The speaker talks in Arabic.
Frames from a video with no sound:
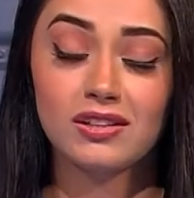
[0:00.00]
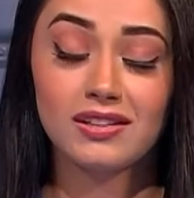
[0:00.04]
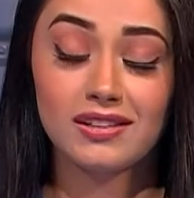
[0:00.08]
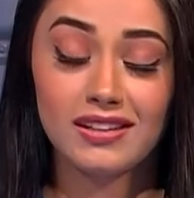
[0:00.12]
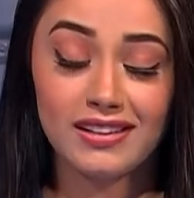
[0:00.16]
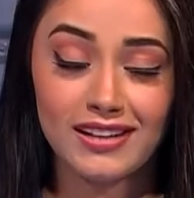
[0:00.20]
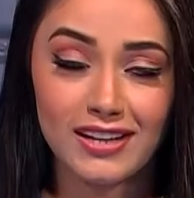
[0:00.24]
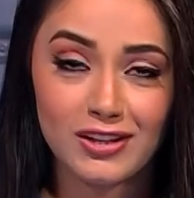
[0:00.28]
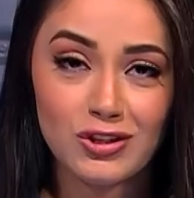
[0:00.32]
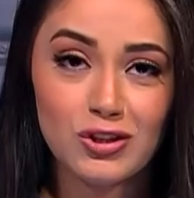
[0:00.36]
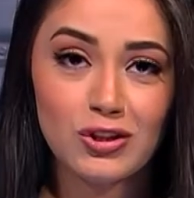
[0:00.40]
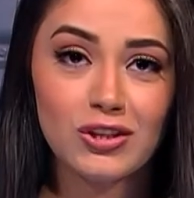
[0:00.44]

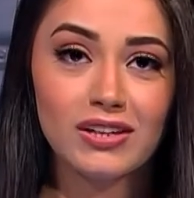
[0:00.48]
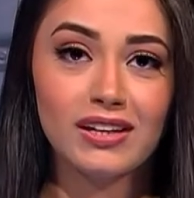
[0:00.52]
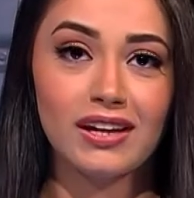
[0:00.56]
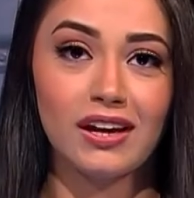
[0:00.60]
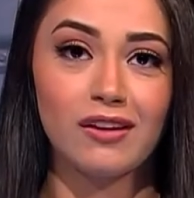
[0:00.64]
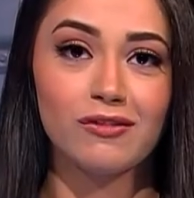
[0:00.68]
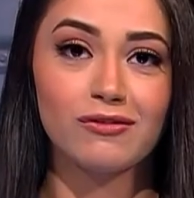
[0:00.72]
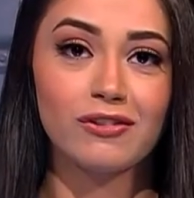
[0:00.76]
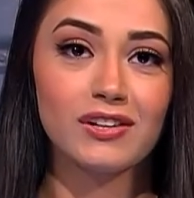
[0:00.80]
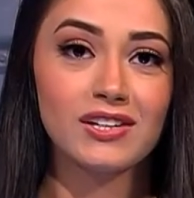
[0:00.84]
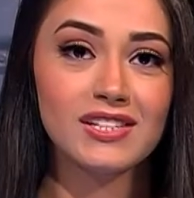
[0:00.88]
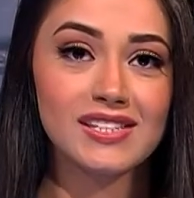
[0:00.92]
لشركة
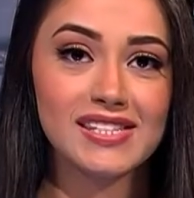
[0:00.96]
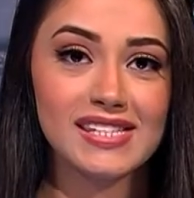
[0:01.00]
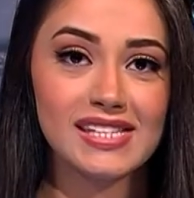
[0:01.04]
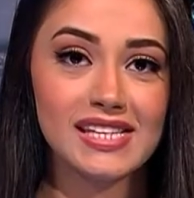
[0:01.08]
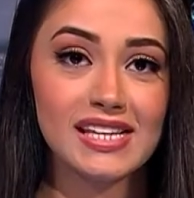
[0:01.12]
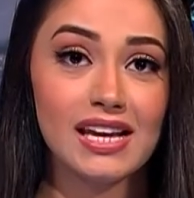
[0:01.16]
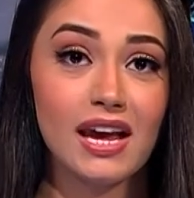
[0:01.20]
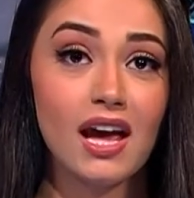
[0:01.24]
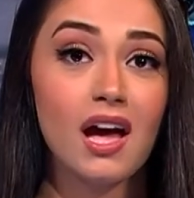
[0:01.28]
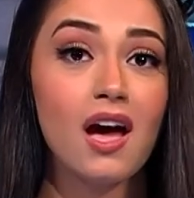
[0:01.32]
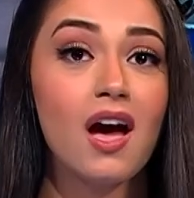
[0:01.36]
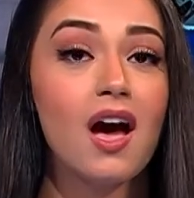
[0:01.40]

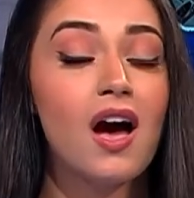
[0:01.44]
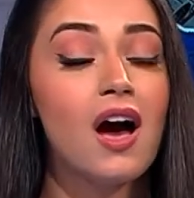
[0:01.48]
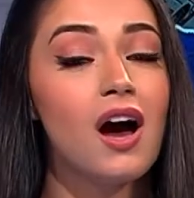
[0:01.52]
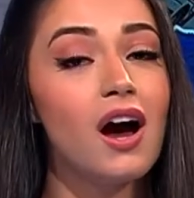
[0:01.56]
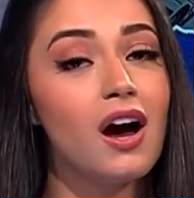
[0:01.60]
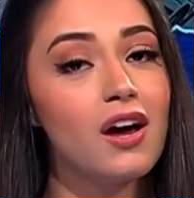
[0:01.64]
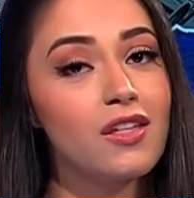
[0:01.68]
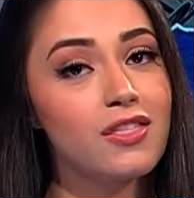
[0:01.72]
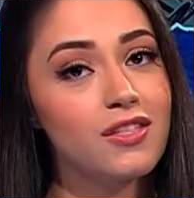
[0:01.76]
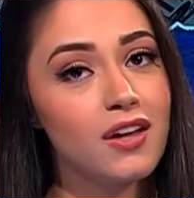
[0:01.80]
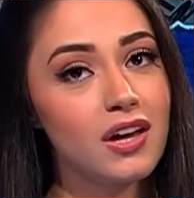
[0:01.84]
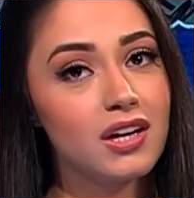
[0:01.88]
فرنسية
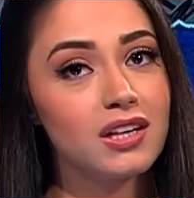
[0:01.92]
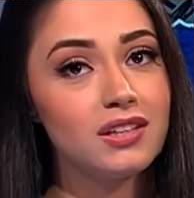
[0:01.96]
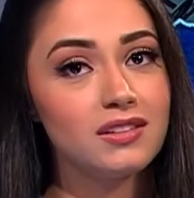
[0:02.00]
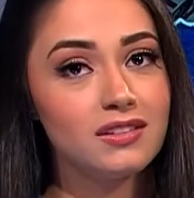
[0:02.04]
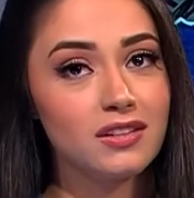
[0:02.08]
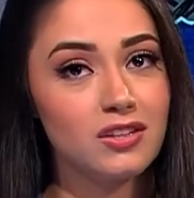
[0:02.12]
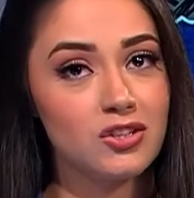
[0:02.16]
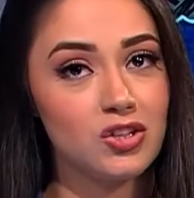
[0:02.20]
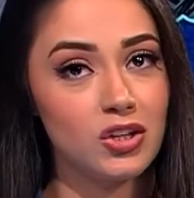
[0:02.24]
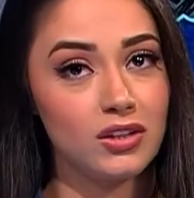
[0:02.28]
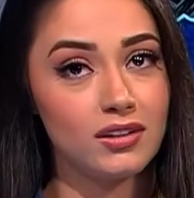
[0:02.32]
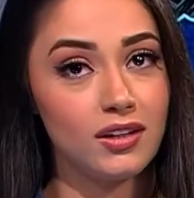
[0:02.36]
أثارت
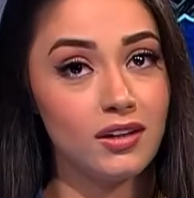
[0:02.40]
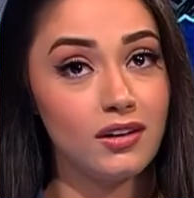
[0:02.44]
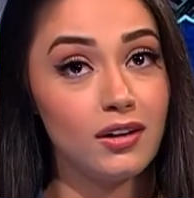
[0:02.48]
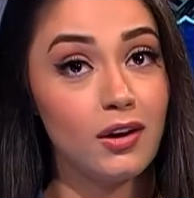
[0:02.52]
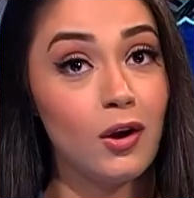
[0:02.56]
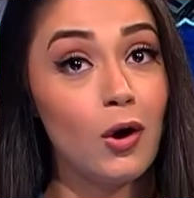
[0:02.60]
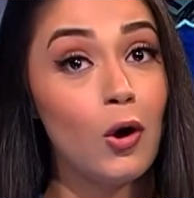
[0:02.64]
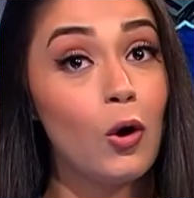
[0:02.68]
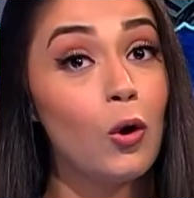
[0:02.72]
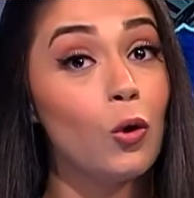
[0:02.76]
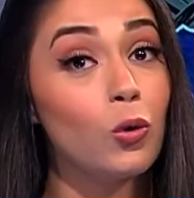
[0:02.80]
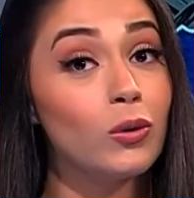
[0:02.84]
الجدل
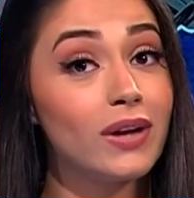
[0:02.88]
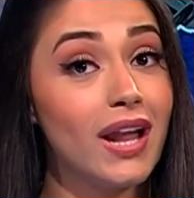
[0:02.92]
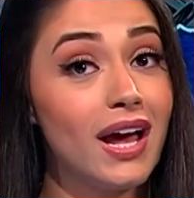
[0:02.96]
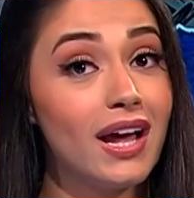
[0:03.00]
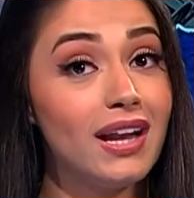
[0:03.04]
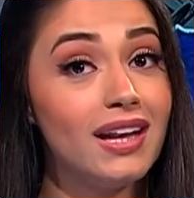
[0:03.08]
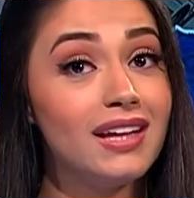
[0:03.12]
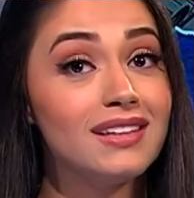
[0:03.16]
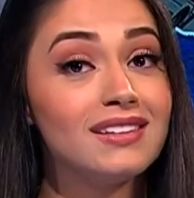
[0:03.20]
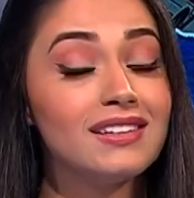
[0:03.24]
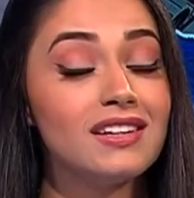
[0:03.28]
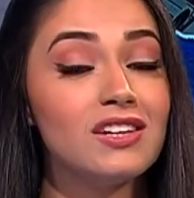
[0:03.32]

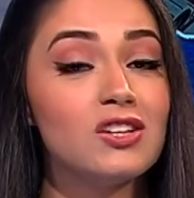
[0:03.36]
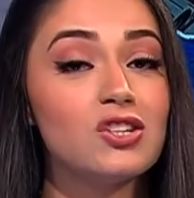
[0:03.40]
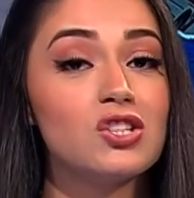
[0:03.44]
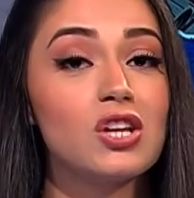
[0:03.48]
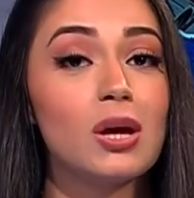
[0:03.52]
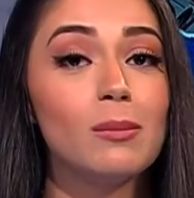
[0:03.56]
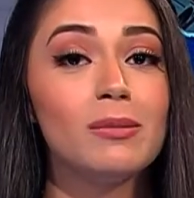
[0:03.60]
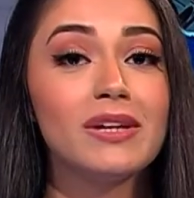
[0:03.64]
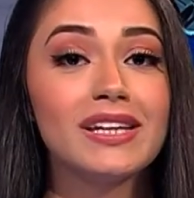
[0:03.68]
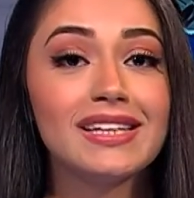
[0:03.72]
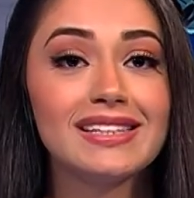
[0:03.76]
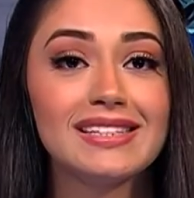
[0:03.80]
ونالت
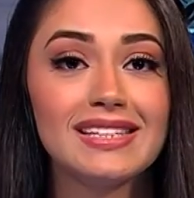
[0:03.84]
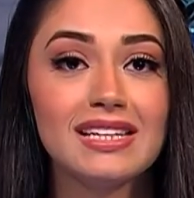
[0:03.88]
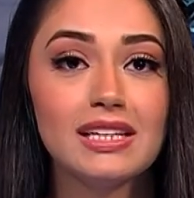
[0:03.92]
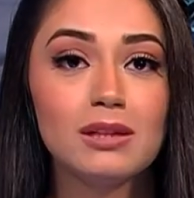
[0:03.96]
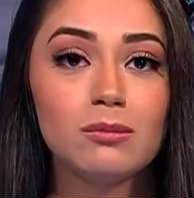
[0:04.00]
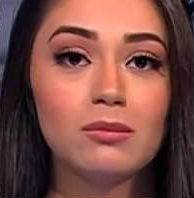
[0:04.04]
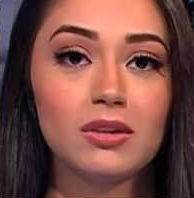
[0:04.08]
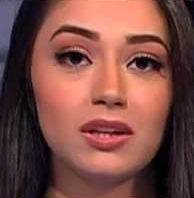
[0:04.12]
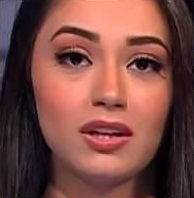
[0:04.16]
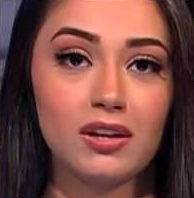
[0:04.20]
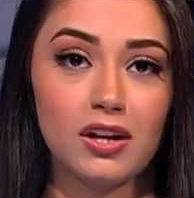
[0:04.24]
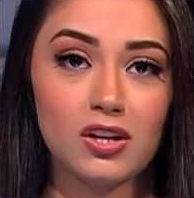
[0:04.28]
إعجاب كثير
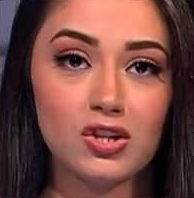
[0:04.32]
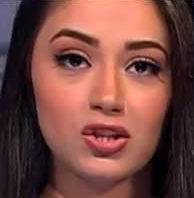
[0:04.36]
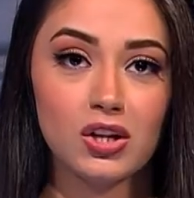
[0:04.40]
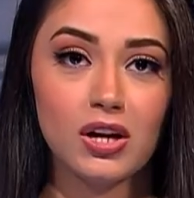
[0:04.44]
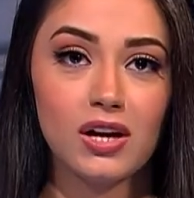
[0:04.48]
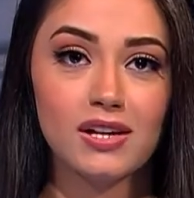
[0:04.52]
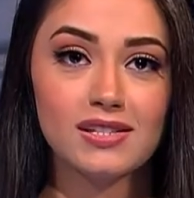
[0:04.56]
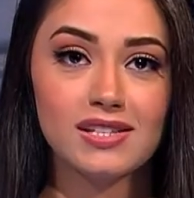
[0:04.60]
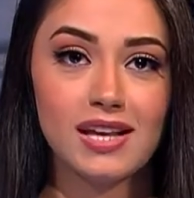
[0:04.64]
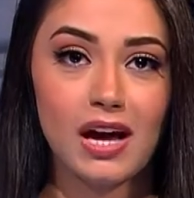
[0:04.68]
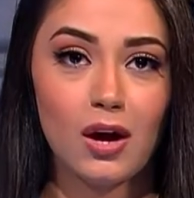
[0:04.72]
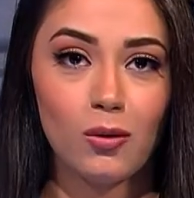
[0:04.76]
من
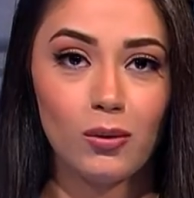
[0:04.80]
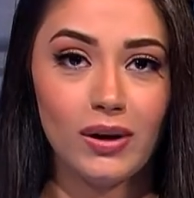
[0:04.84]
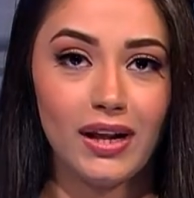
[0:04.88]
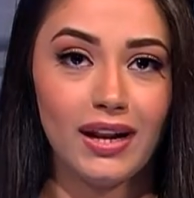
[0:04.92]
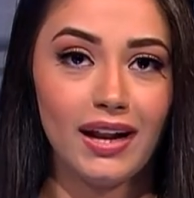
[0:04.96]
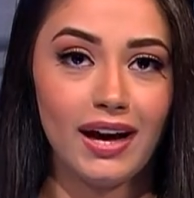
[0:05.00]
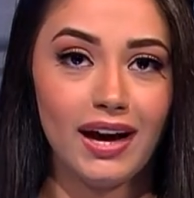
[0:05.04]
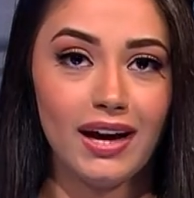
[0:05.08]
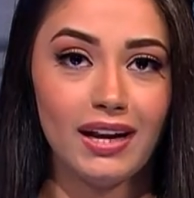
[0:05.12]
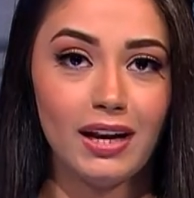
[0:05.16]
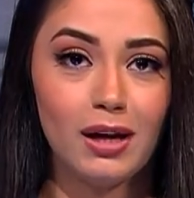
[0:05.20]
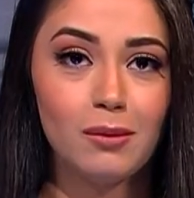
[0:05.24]
الأشخاص حول
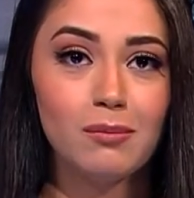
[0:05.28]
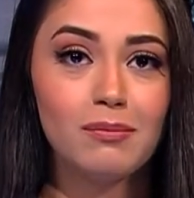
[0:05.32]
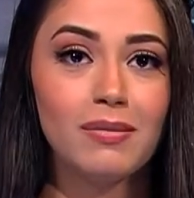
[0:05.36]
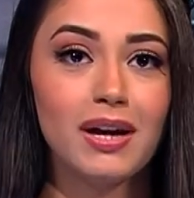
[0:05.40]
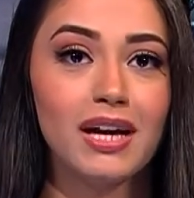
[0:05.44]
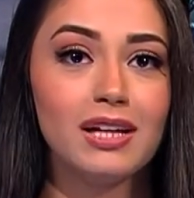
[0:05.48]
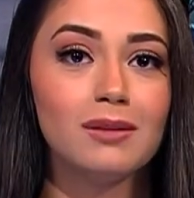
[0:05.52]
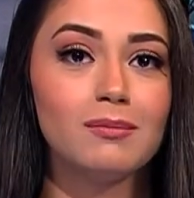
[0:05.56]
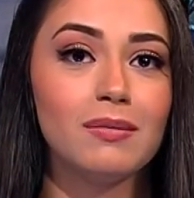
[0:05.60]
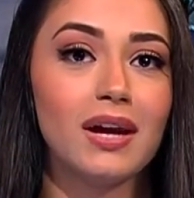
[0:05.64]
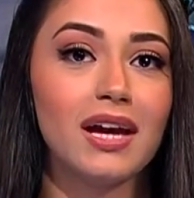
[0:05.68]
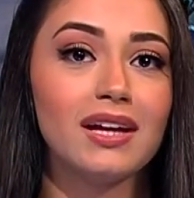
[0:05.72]
العالم
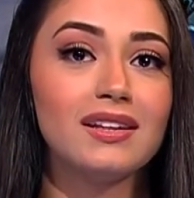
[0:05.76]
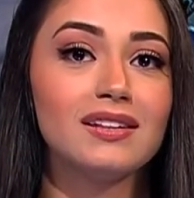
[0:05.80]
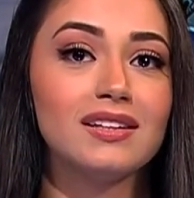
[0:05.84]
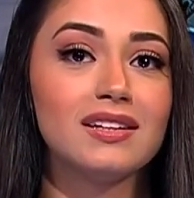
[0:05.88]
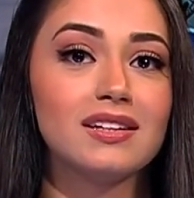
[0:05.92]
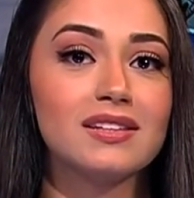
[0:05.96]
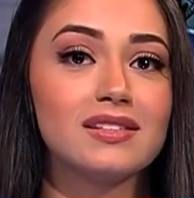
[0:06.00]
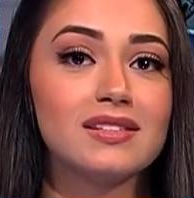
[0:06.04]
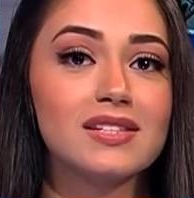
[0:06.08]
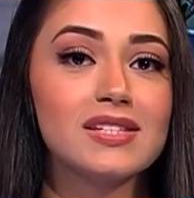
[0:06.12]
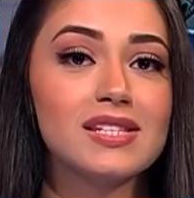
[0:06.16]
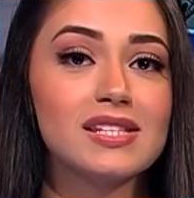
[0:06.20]
بعد ما
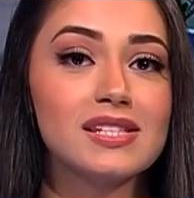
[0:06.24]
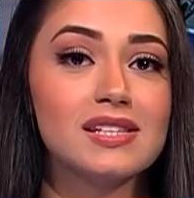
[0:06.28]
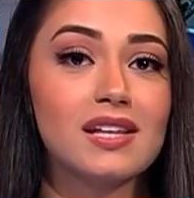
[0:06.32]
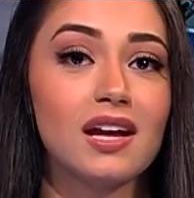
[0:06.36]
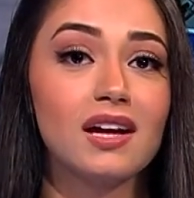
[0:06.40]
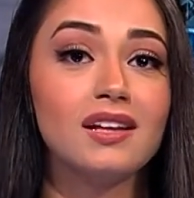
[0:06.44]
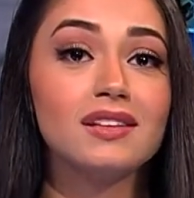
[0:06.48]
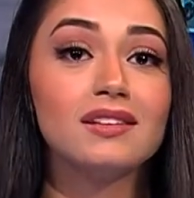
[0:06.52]
قدرت تصنع